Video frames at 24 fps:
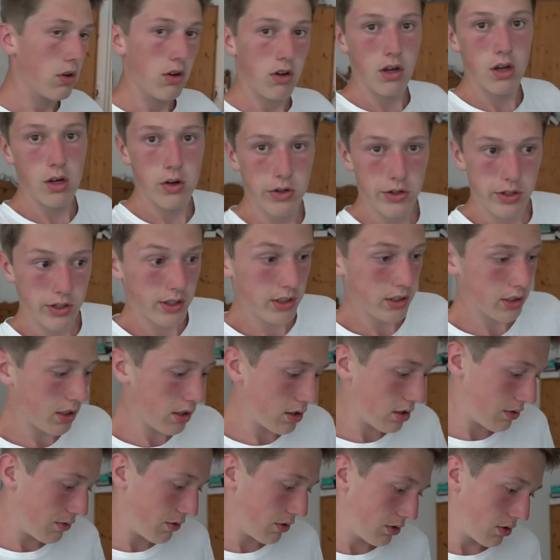Okay Leute, das
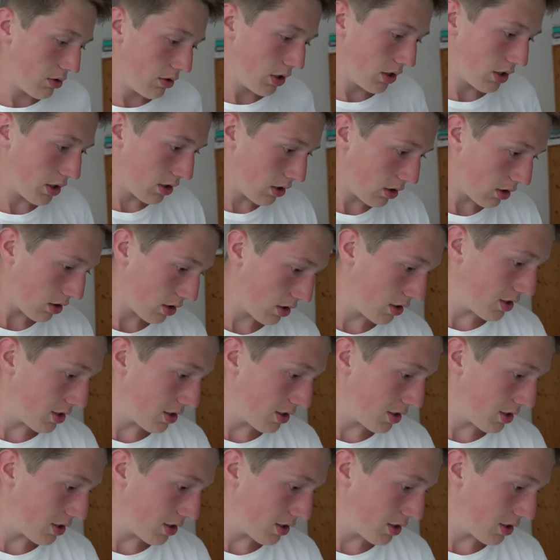Ganze funktioniert auch.